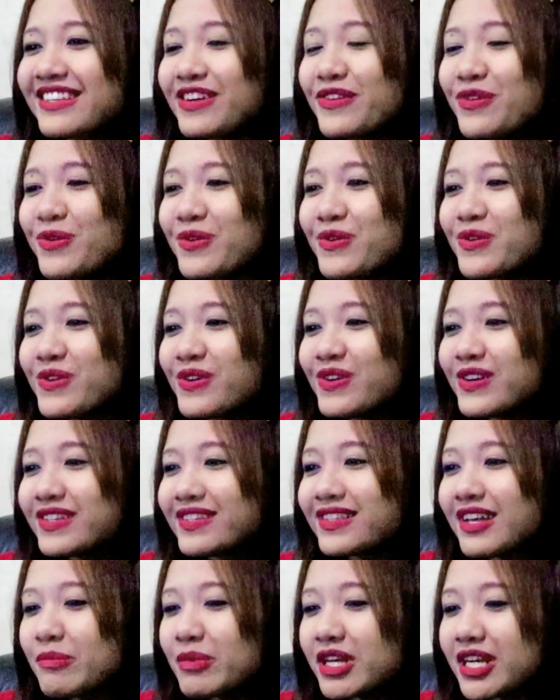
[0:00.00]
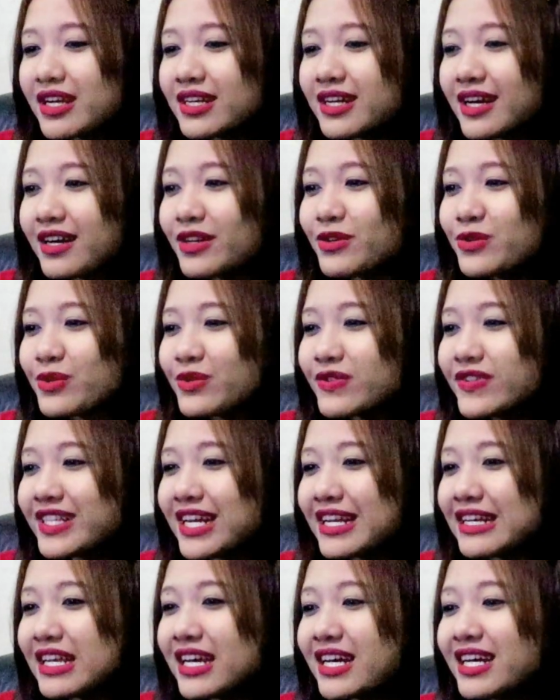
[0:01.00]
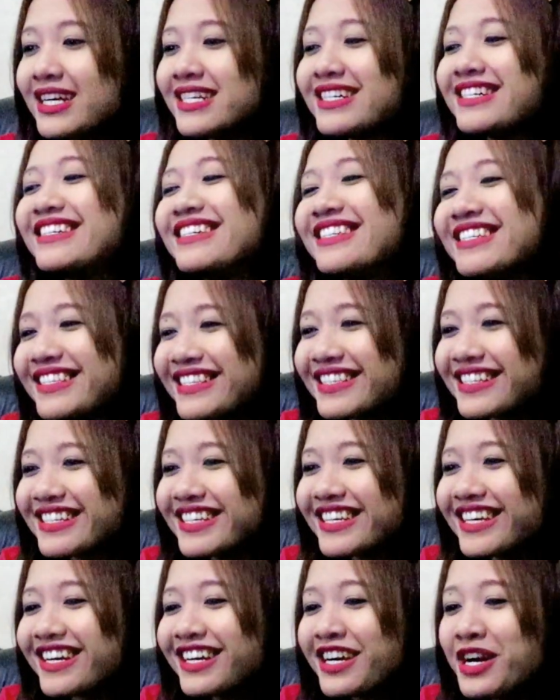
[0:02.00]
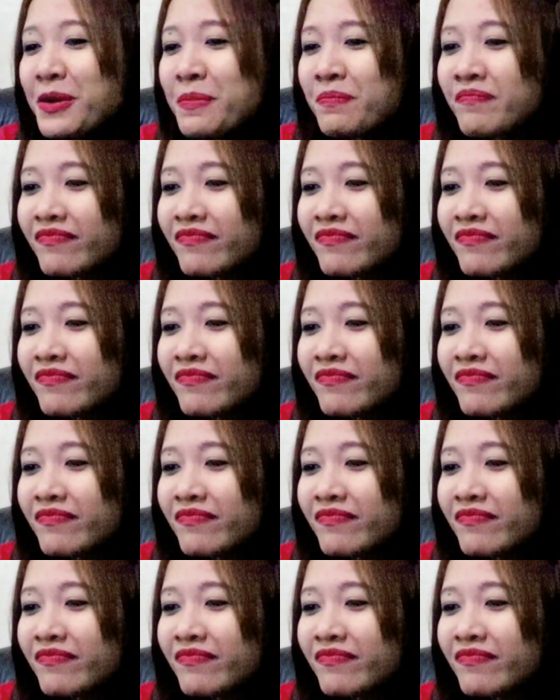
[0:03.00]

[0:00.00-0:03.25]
Oh, Samir agak kumisan ya di sini ya.